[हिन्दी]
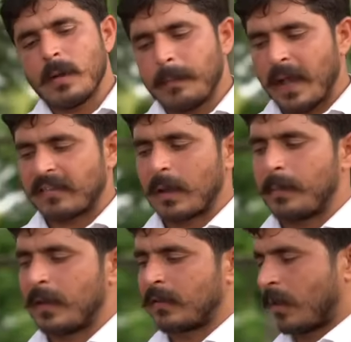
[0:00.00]
भी ऐसा
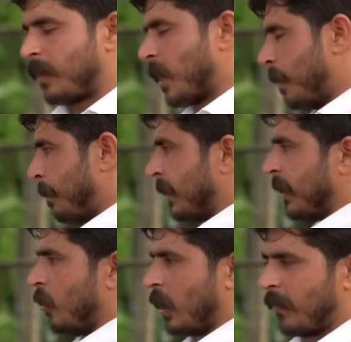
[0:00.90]
बिज़नेस अभी कभी बंद
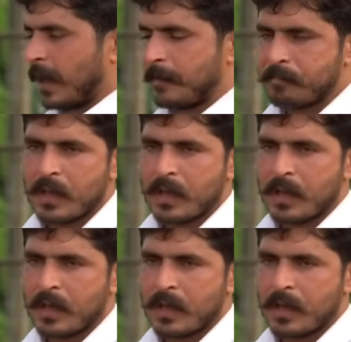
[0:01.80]
नहीं होने वाला